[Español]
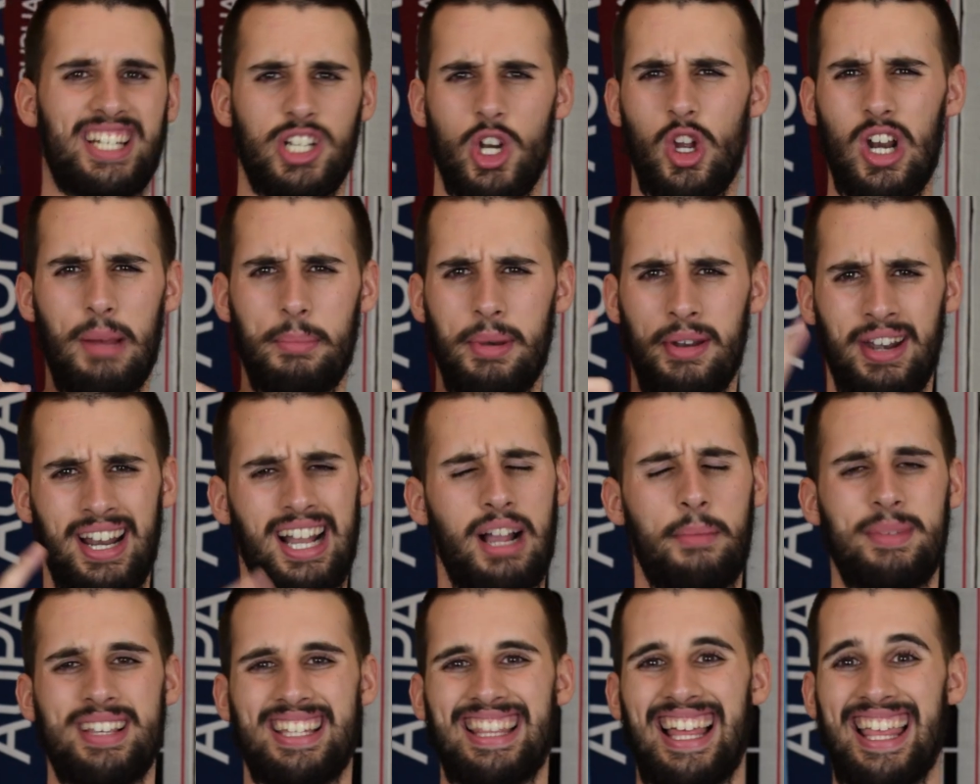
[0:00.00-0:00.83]
Creo que la primera
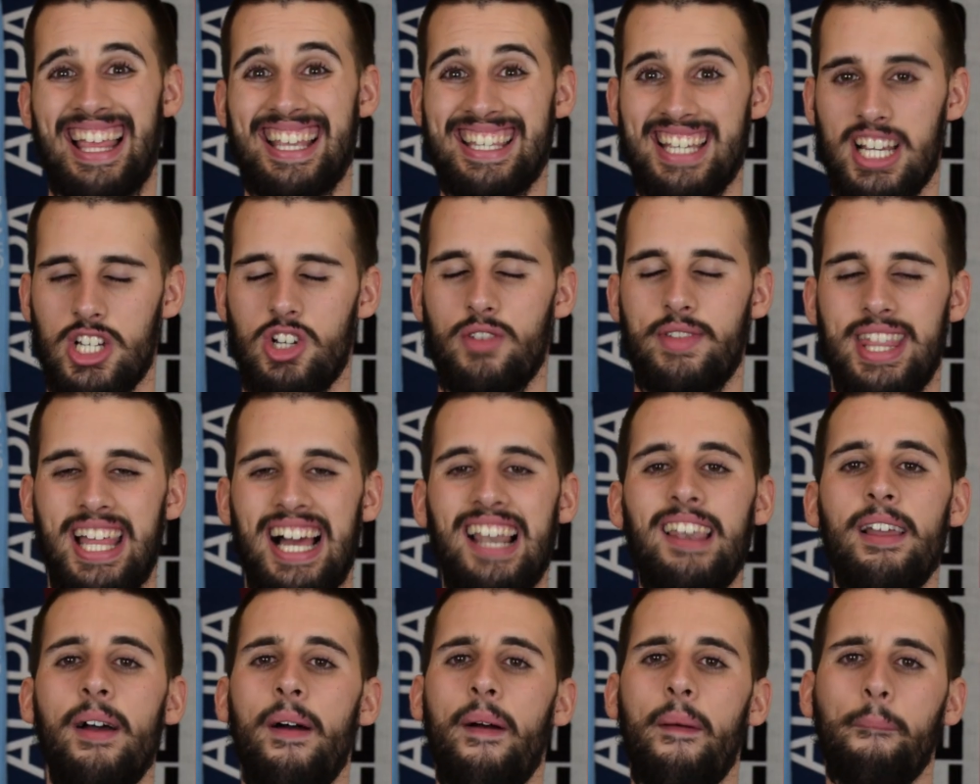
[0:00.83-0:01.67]
camiseta ya sí que es
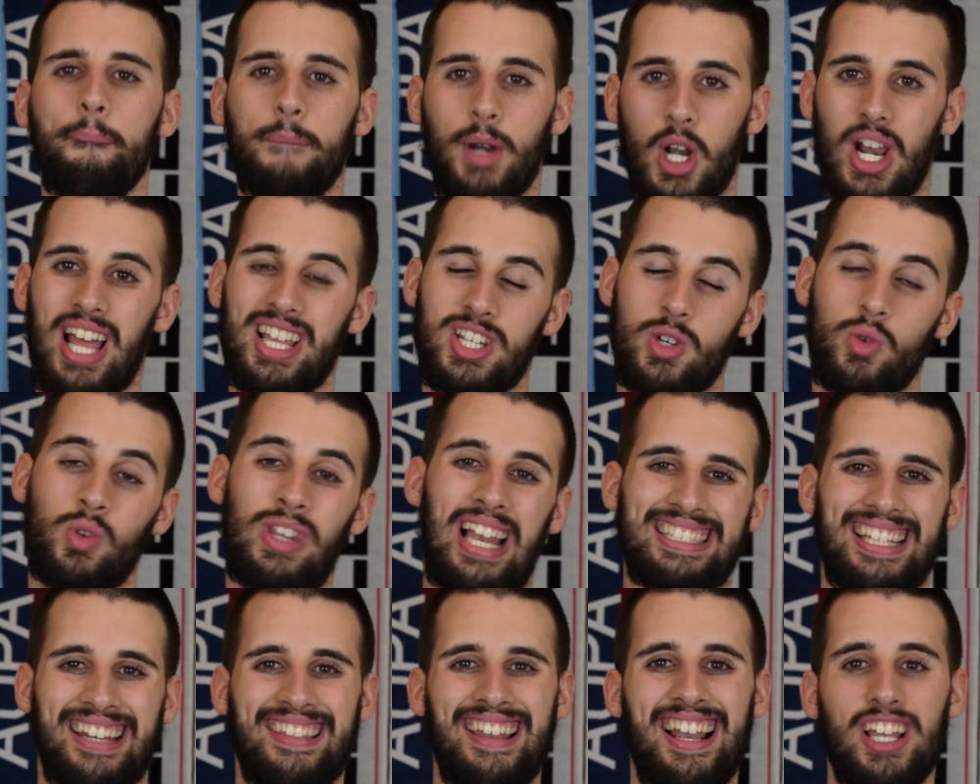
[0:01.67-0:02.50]
oficial, pero la
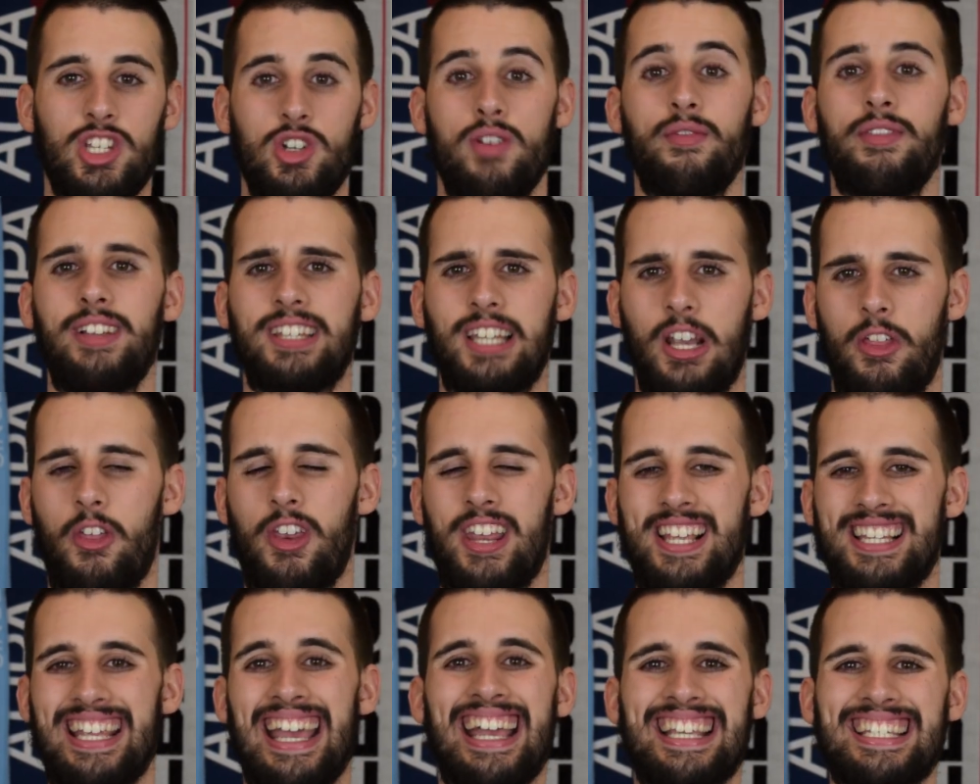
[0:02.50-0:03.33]
segunda y la tercera son
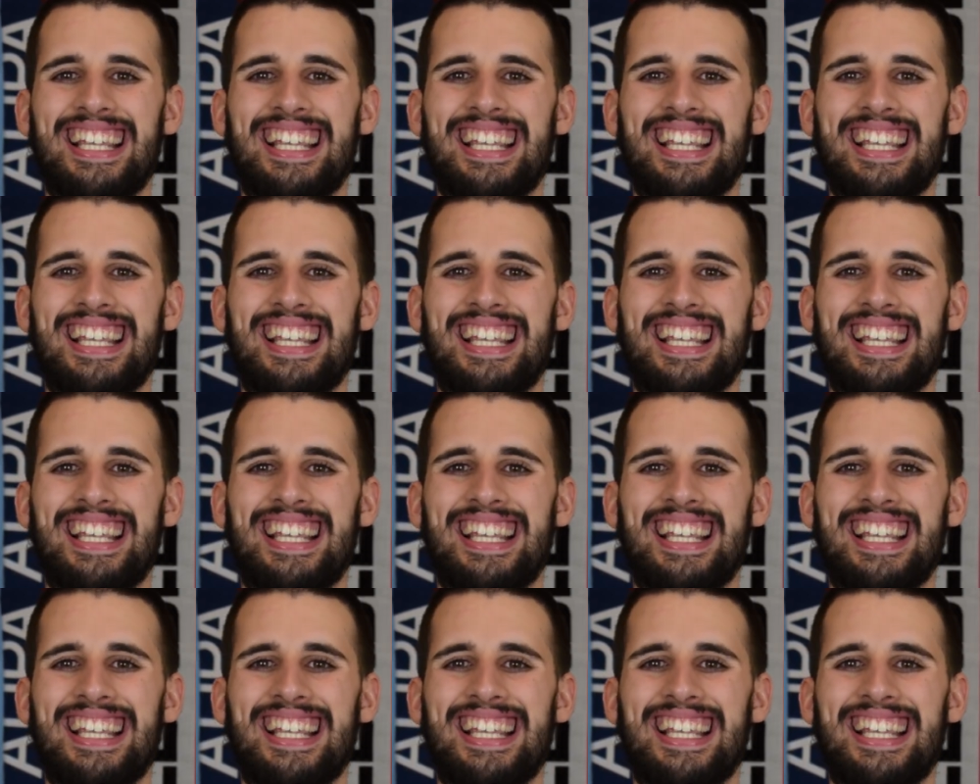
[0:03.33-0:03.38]
filtraciones